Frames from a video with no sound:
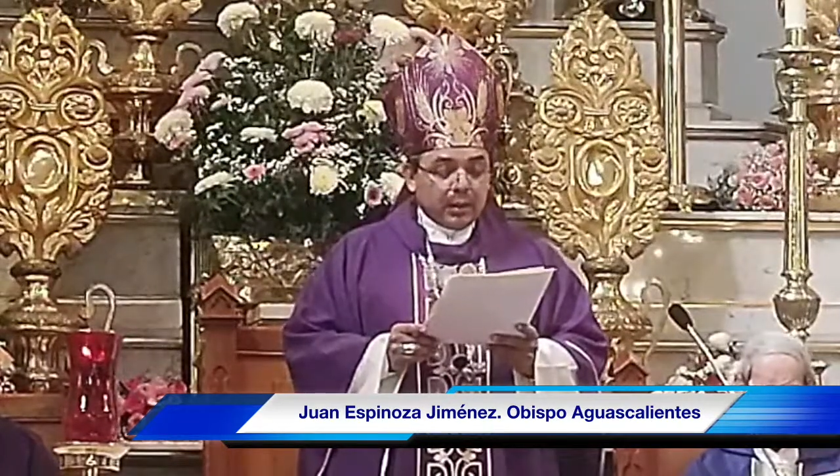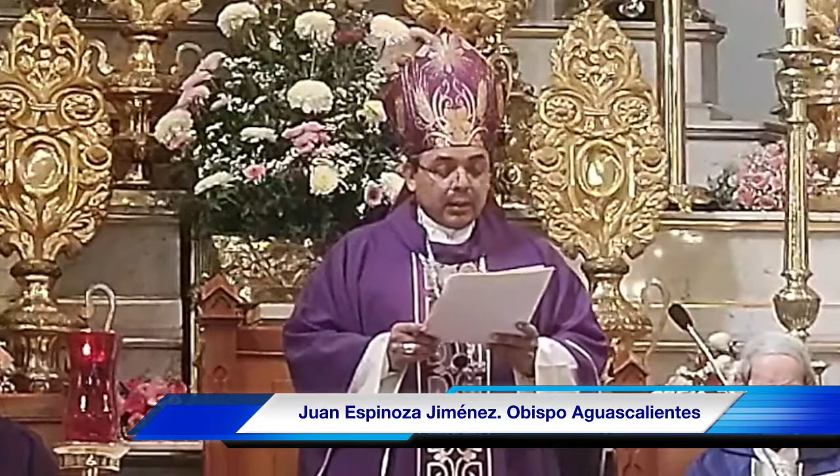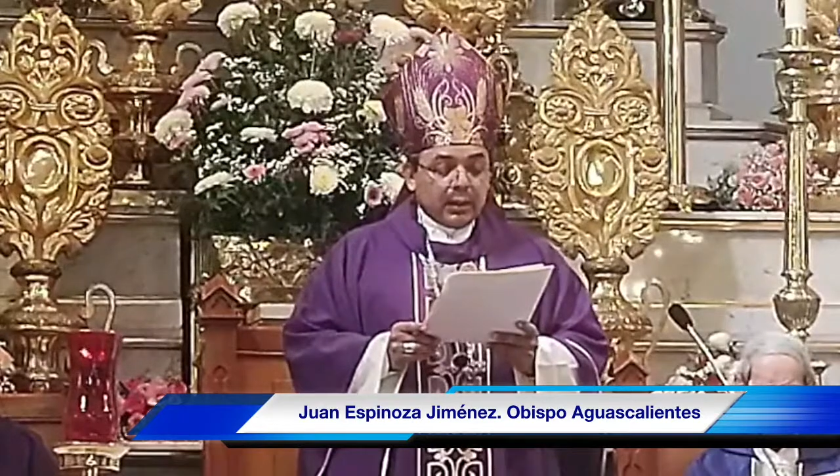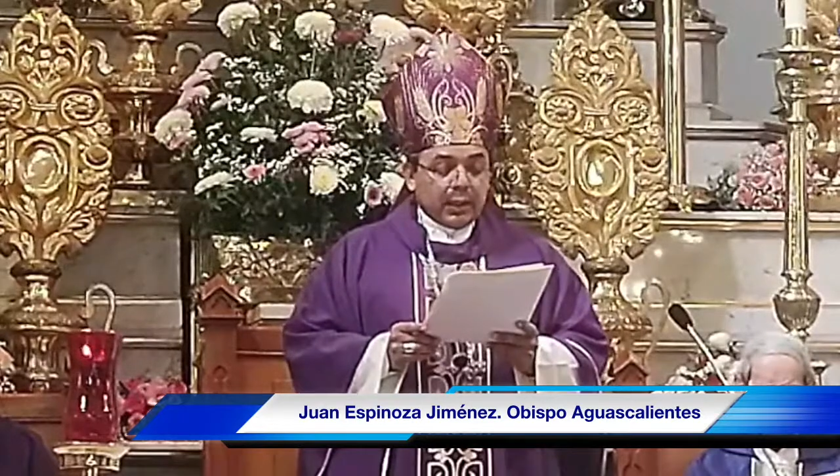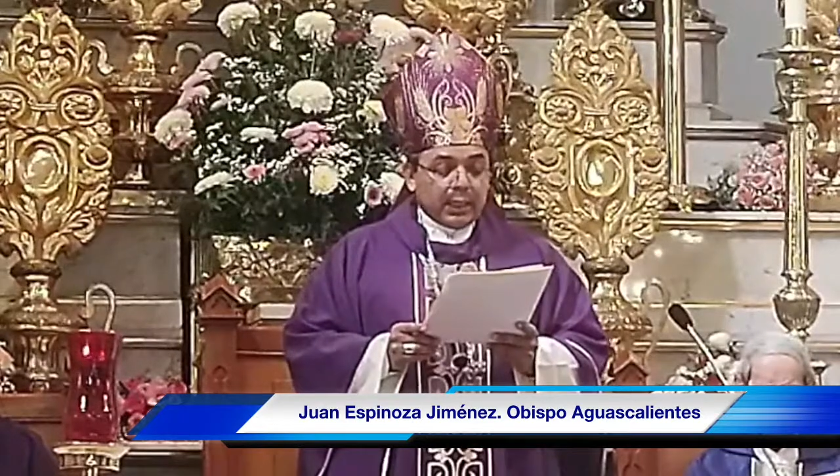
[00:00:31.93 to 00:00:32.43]

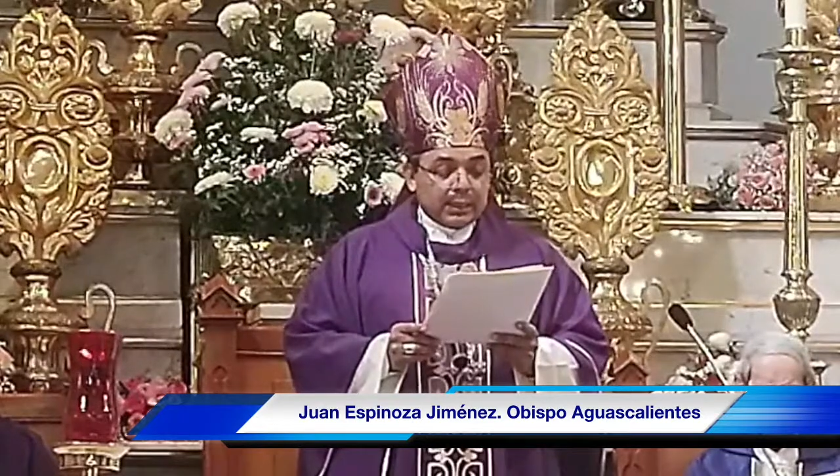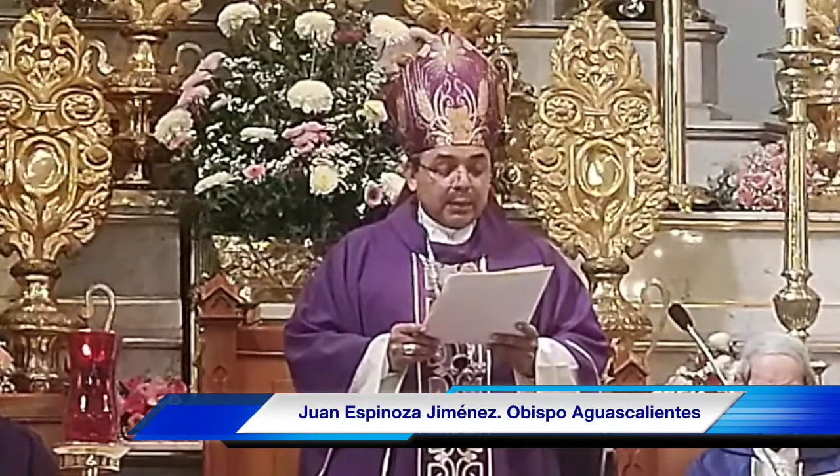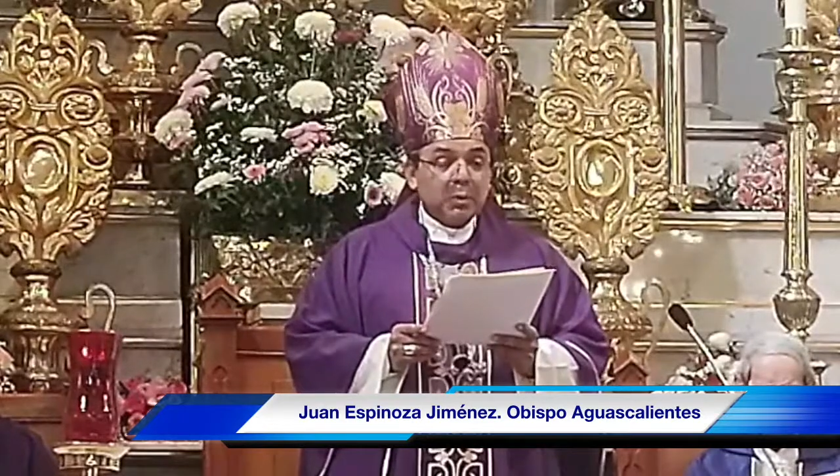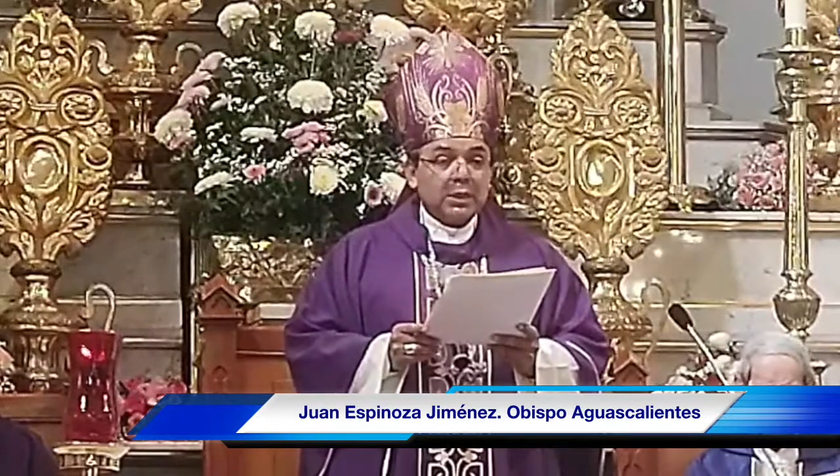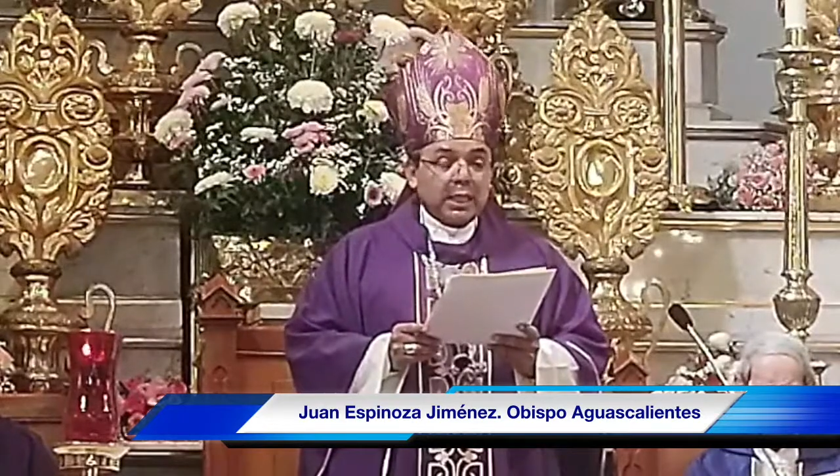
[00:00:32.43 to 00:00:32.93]

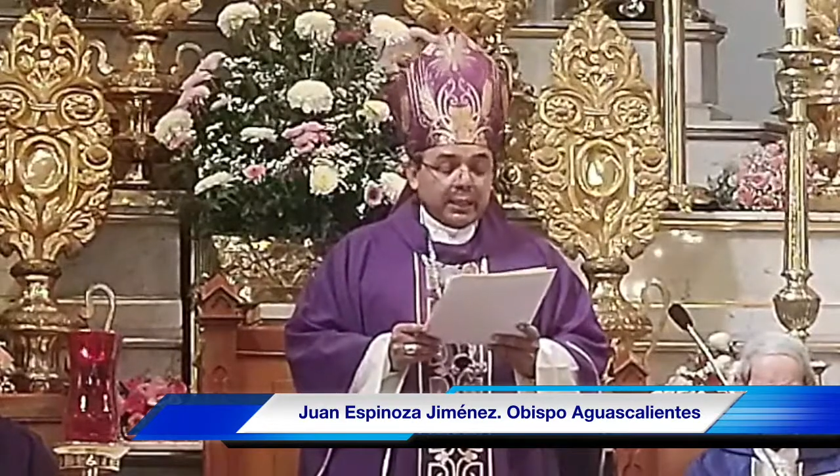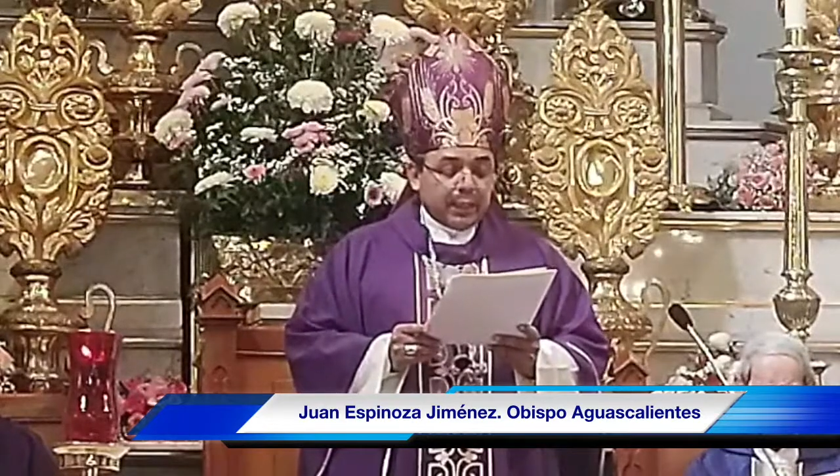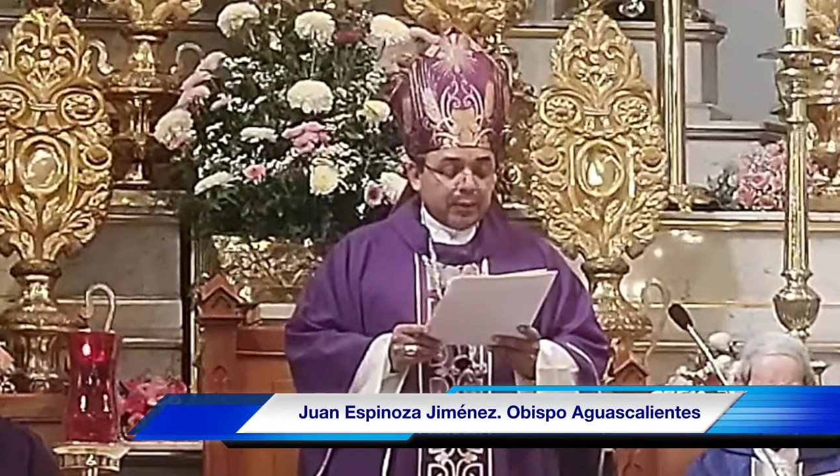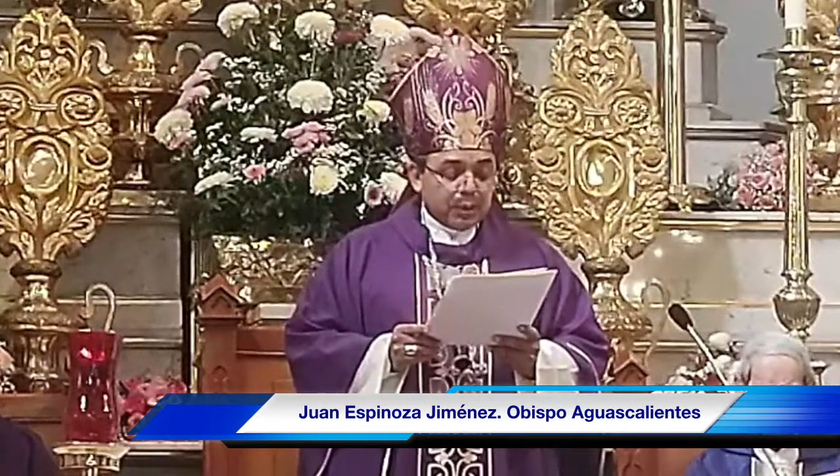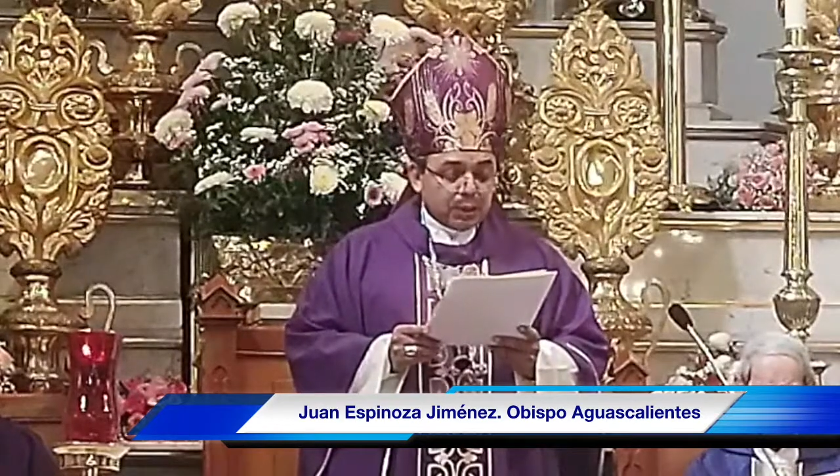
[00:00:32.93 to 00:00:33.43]
Estemos
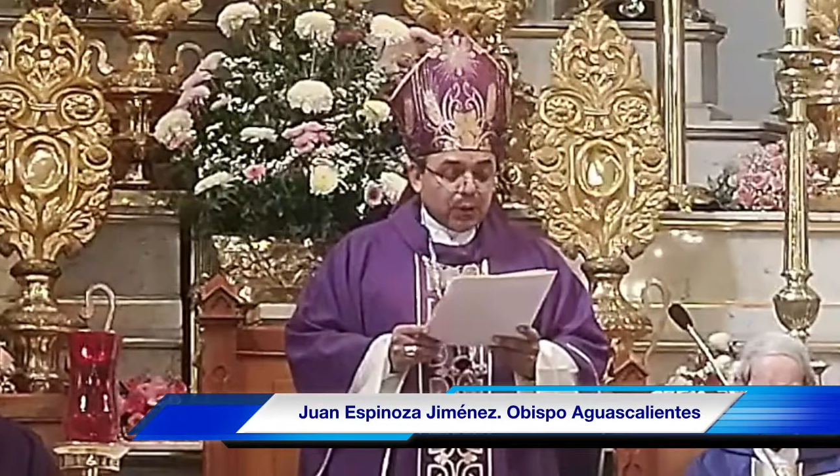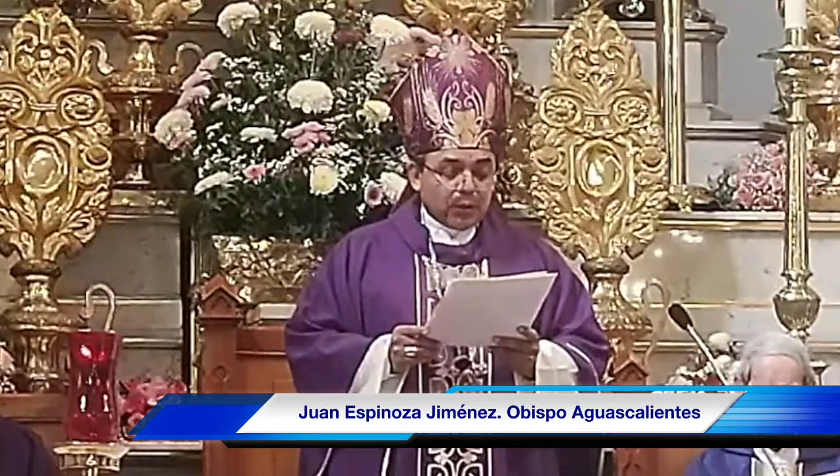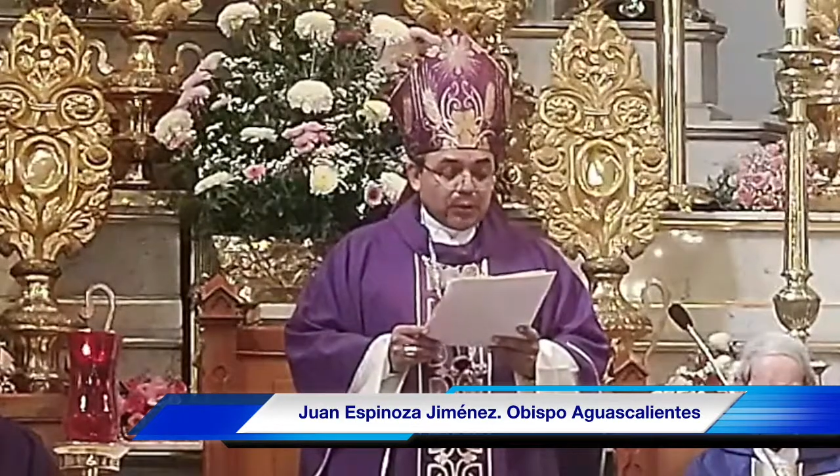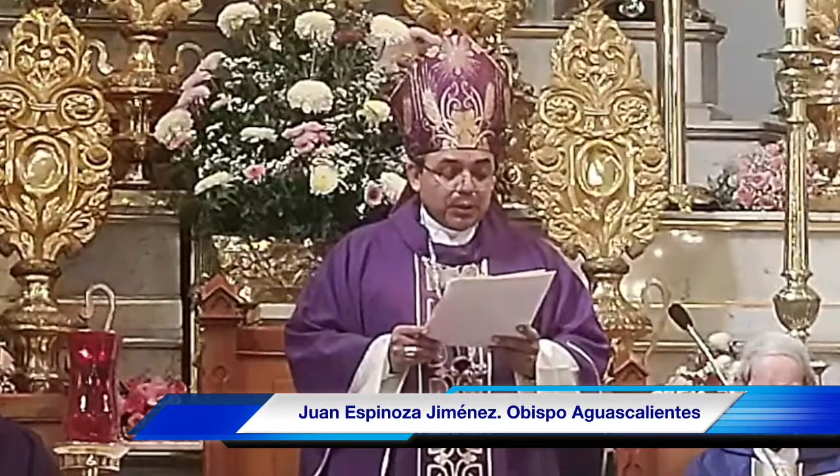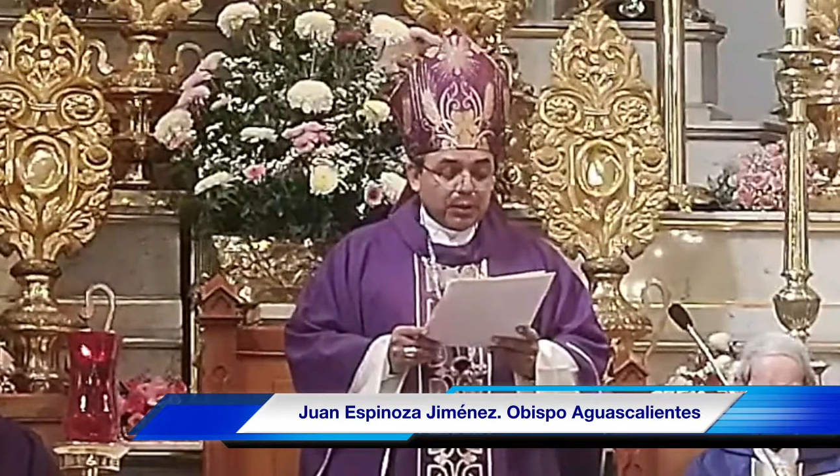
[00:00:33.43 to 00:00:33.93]
atentos
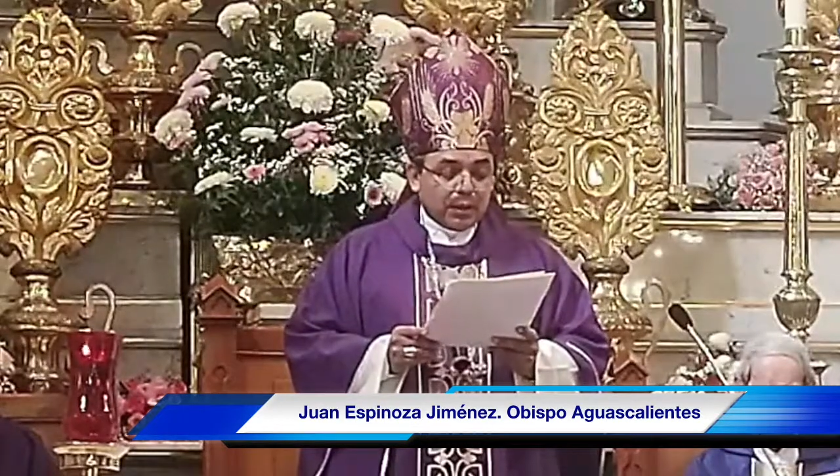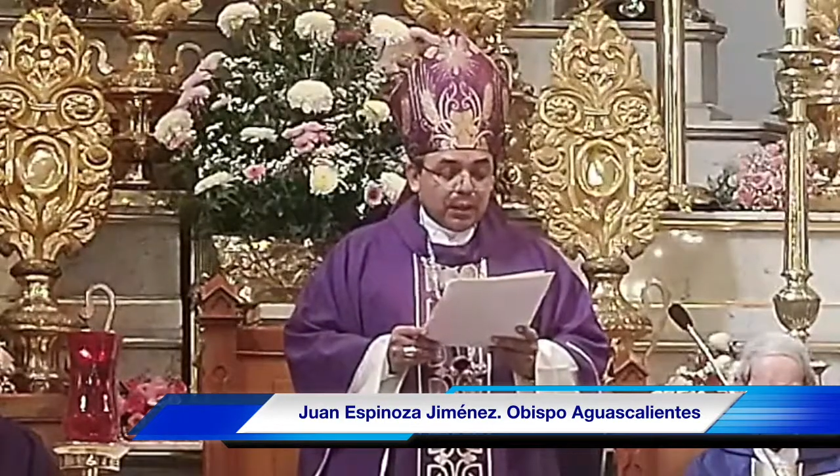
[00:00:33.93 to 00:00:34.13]
todos,